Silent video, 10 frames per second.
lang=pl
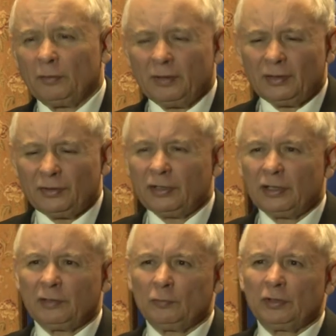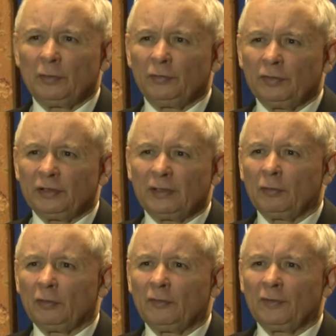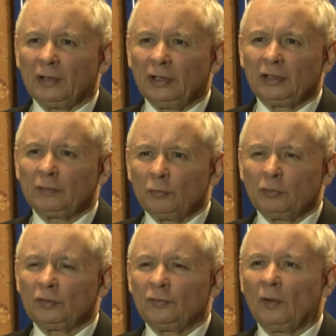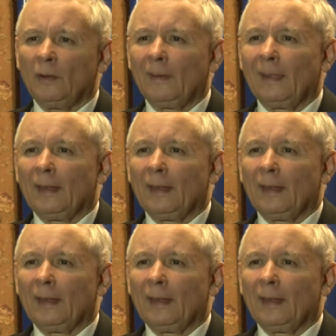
bo ona dzisiaj jest, można powiedzieć, zablokowana. Jest mnóstwo